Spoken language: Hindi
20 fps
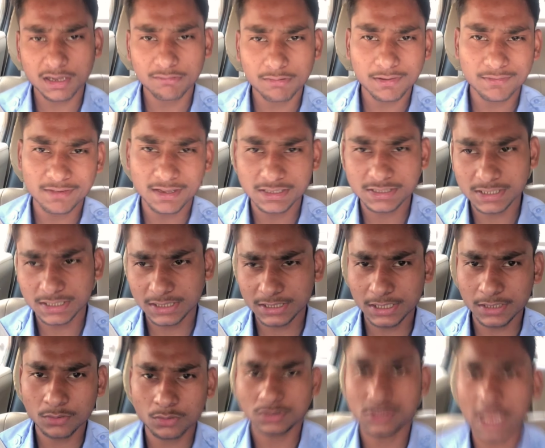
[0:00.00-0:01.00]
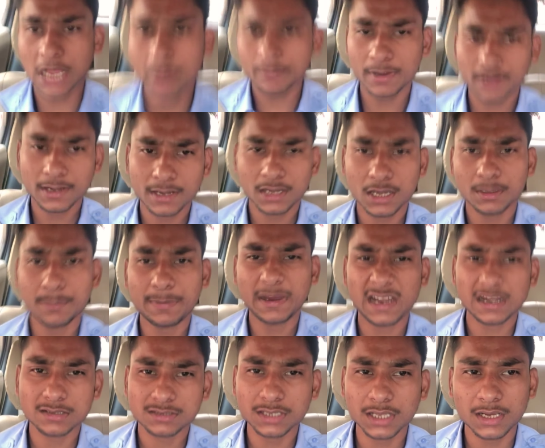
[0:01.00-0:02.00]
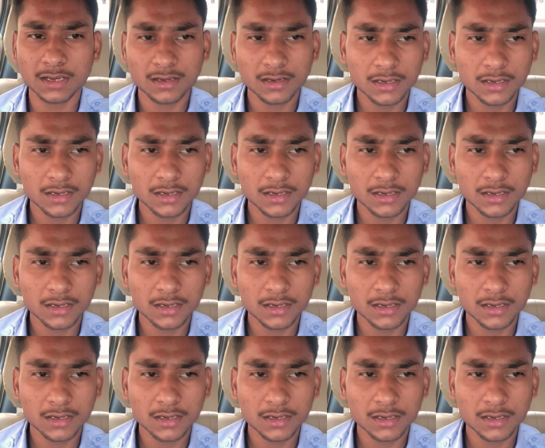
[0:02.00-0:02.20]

रहे हैं भाई वहीं चलते हैं कुछ सामान है ना पार्सल